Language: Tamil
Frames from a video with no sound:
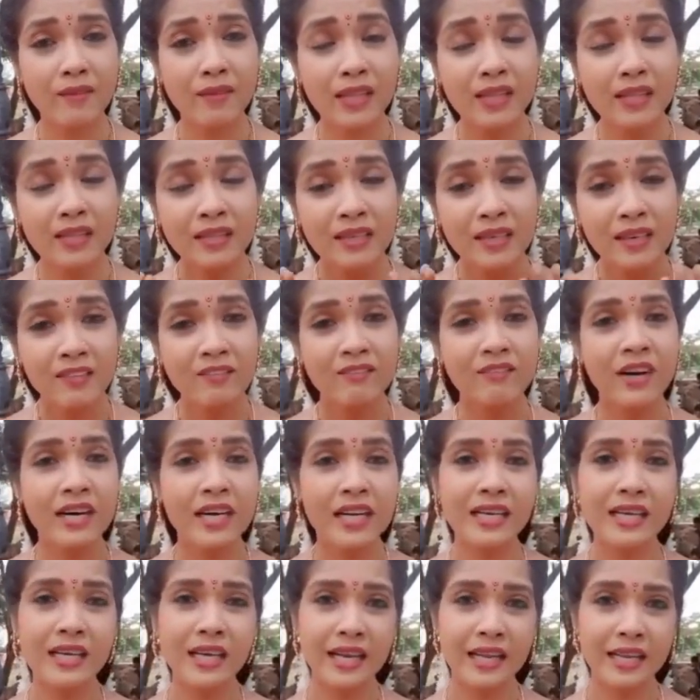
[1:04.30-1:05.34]
நான் வந்து
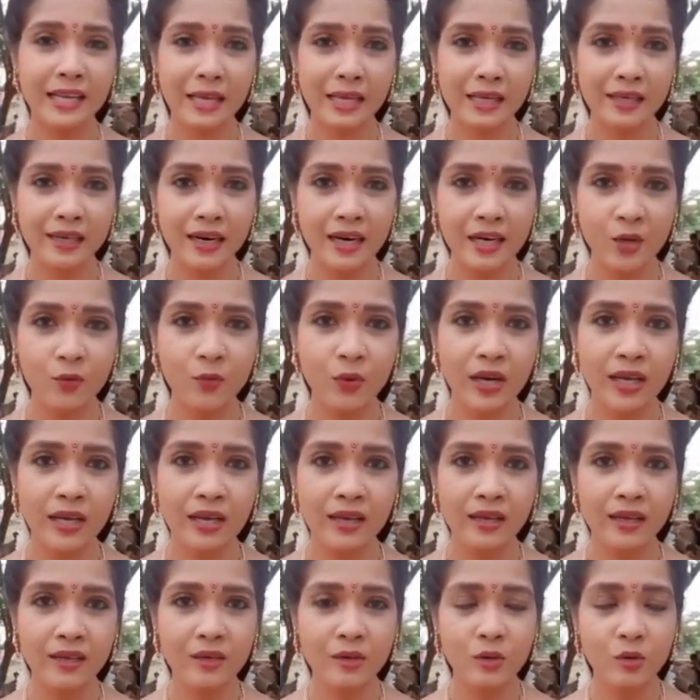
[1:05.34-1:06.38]
வணங்குற என் கடவுளை
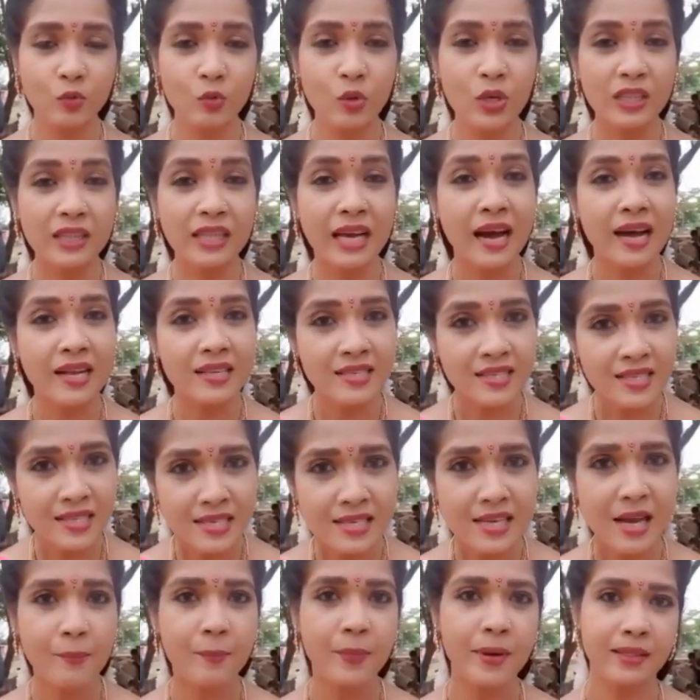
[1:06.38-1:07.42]
ஒருத்தன்
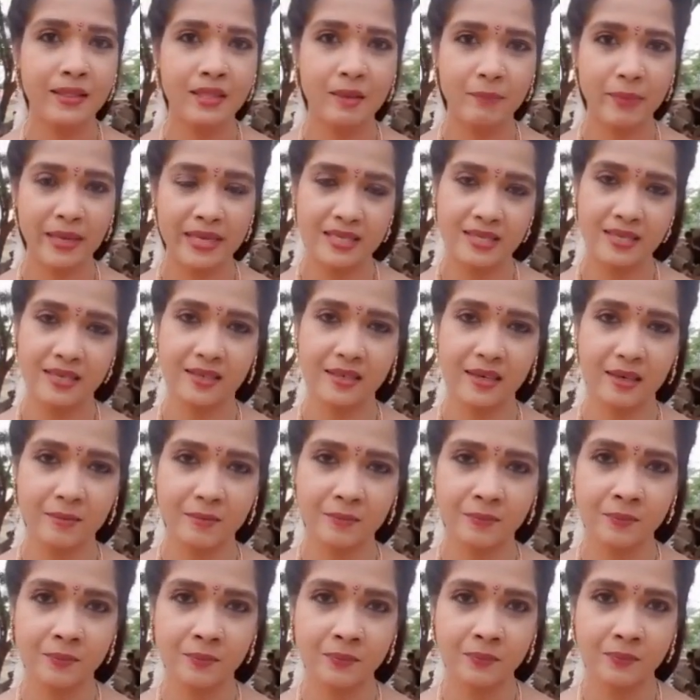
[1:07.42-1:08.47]
அசிங்கப்படுத்தி பேசிருக்கான்
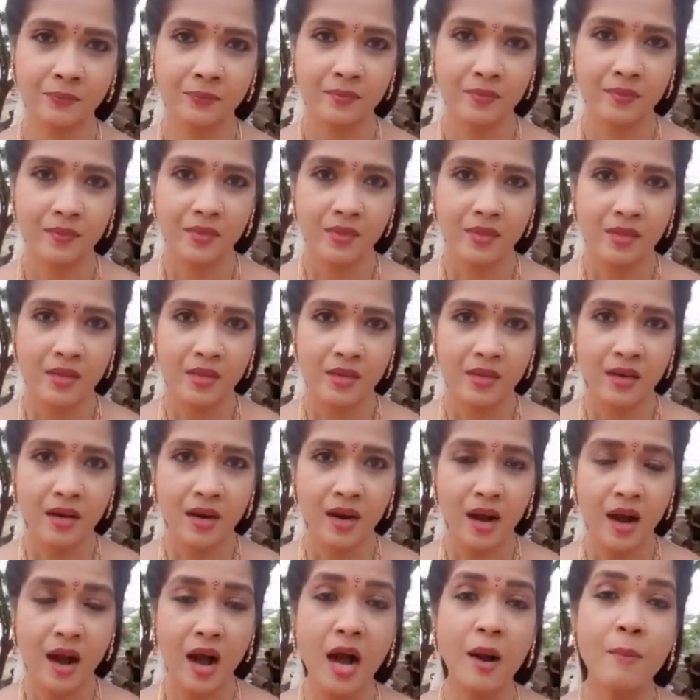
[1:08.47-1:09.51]

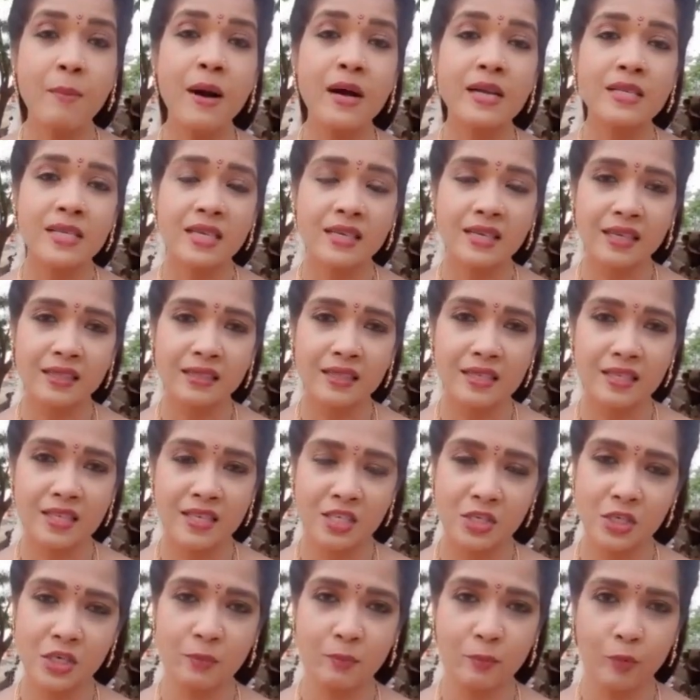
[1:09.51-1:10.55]
ஆபாச கந்த
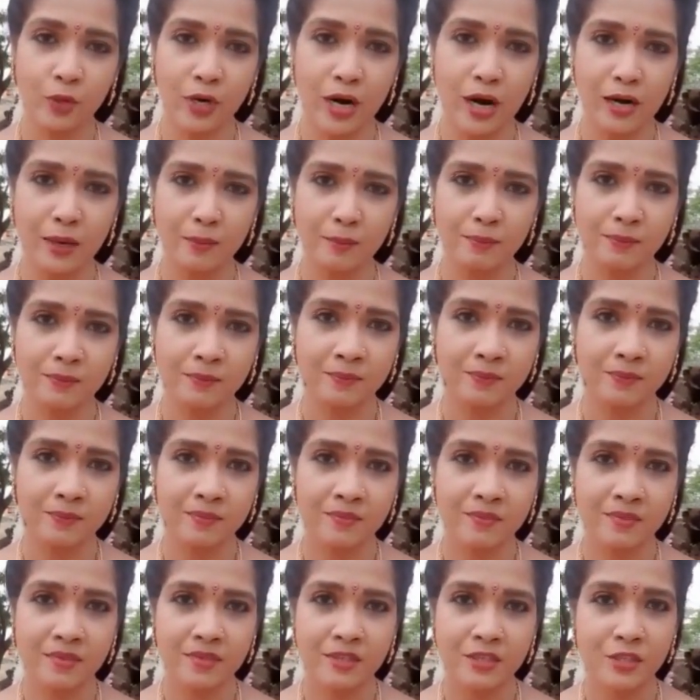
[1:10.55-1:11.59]
சஷ்டி புராணம்
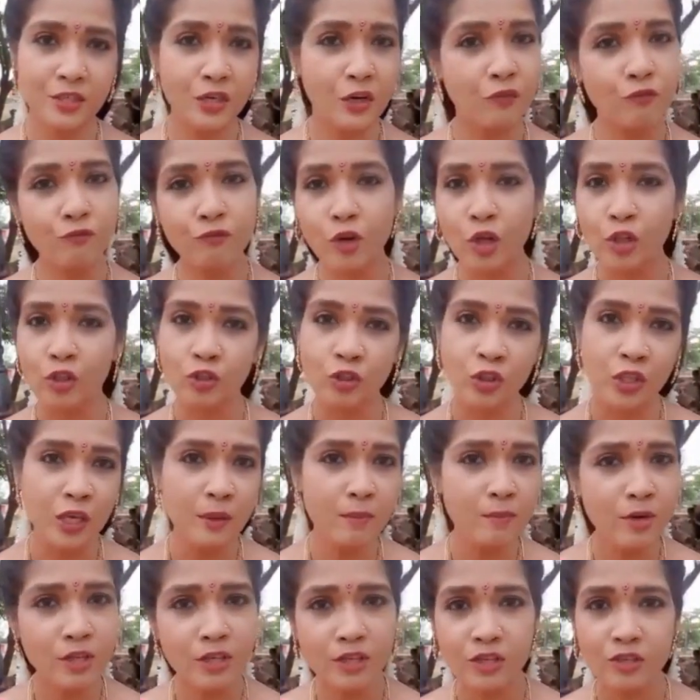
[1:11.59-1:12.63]
எவ்வளவு
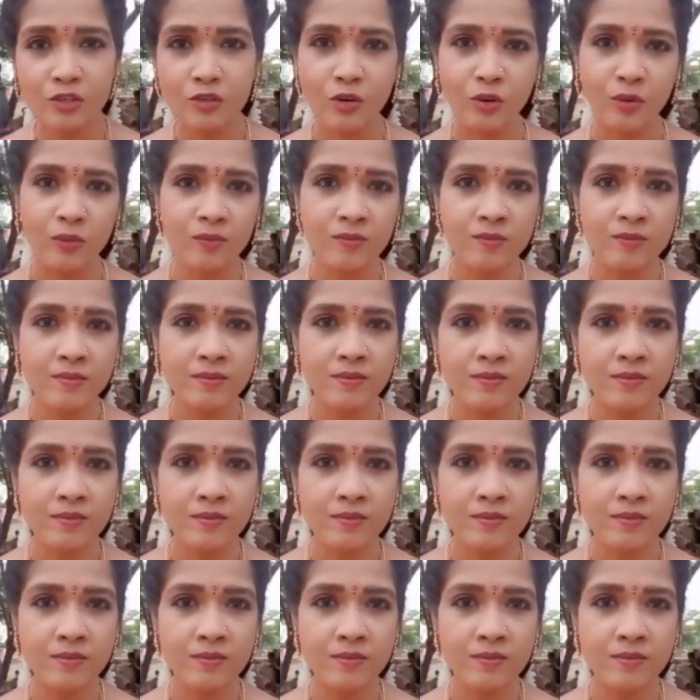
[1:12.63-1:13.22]
திமிர் இருக்கும்